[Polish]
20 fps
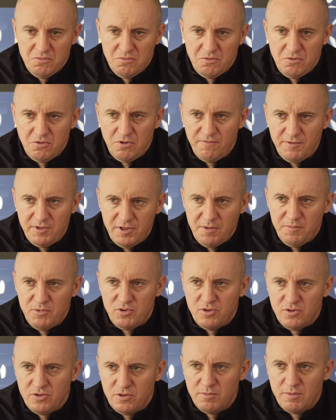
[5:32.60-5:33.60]
No nie wydaje mi
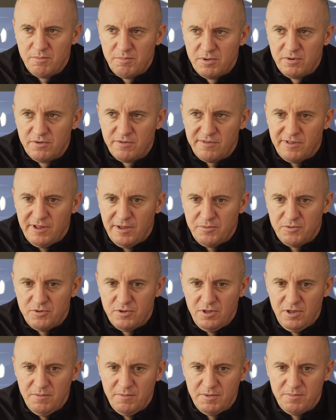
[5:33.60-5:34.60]
się, żeby był
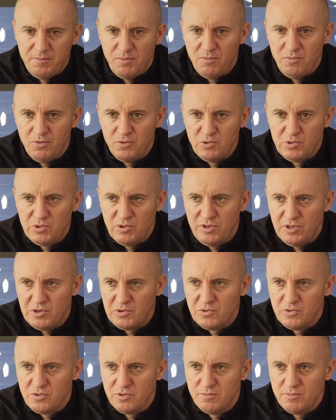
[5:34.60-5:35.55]
słabszy, nie ma powodu do tego,